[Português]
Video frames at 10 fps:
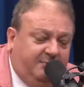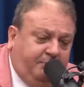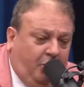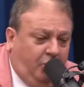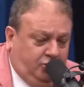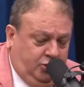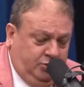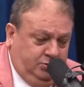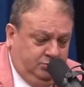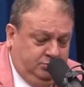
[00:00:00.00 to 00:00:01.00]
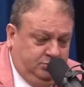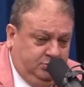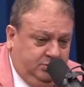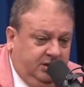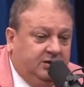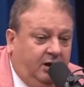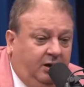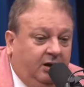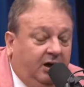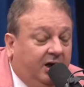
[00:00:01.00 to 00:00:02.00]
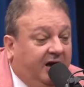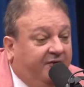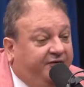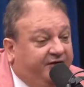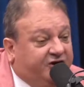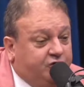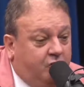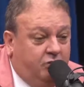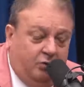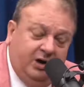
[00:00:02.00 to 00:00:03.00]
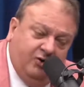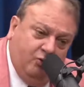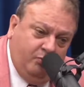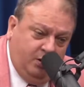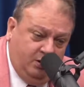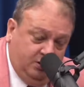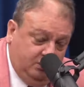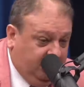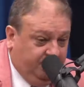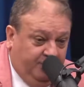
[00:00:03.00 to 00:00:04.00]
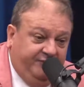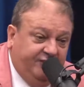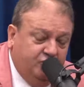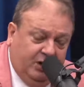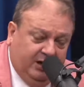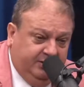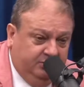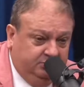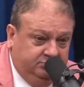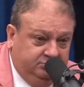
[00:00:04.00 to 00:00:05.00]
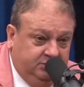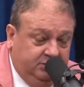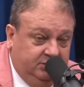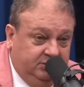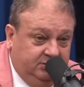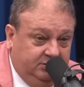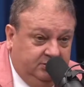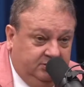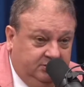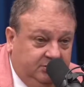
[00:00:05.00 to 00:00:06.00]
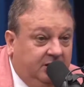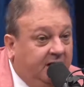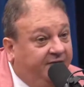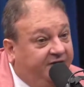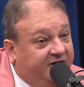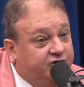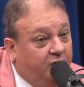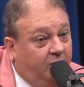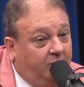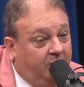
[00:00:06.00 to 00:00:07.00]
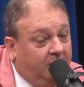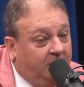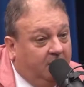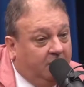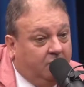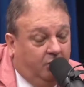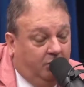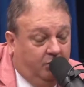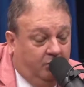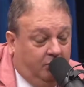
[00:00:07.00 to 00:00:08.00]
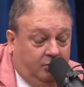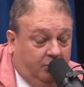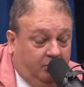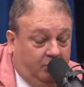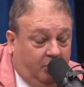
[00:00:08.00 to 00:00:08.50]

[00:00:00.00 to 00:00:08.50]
porco. Então, é feijão com legume, mas não é feijoada. É verdade. É feijão com hot